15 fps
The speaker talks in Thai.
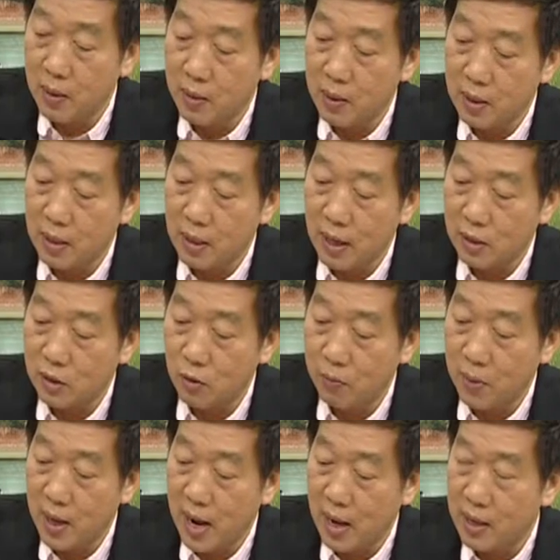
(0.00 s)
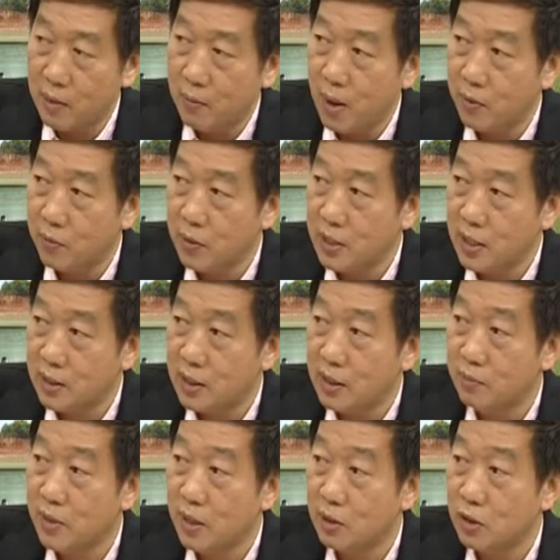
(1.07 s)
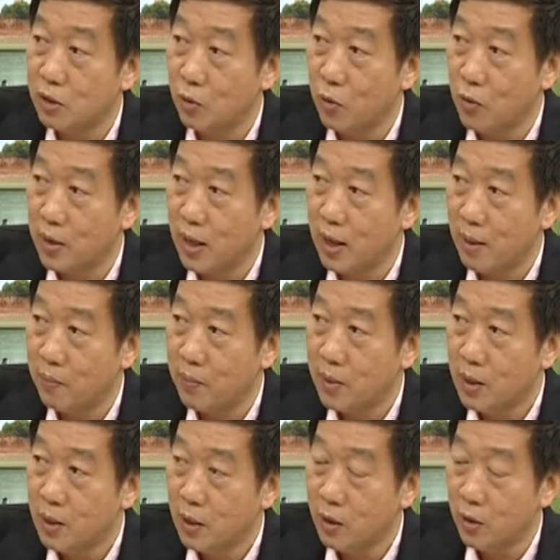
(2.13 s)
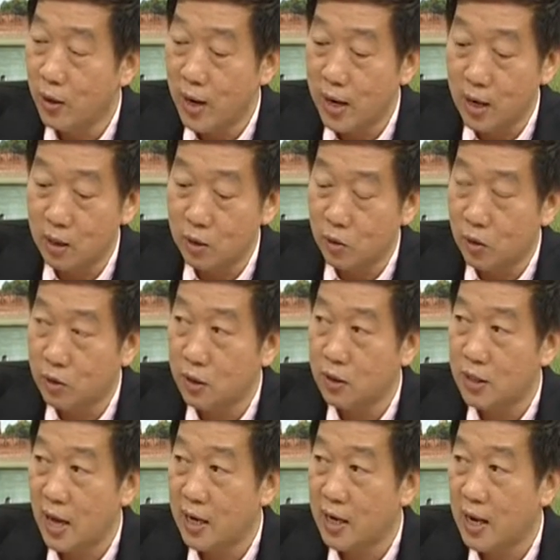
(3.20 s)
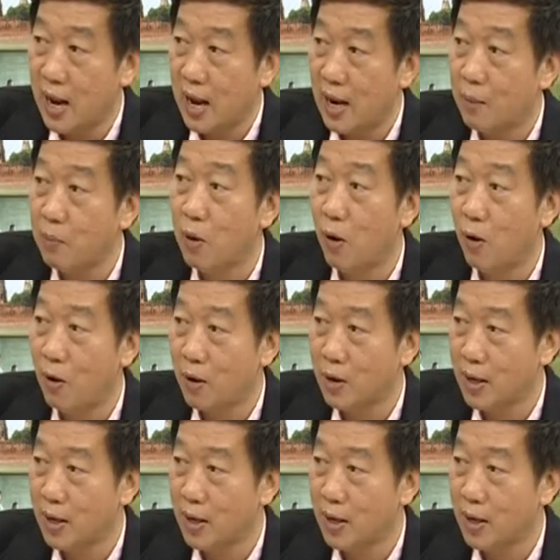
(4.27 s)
ก็เป็นหลักสูตรประกาศนียบัตรวิชาชีพชั้นสูงนะครับโดยให้กระทรวงศึกษาธิการรับร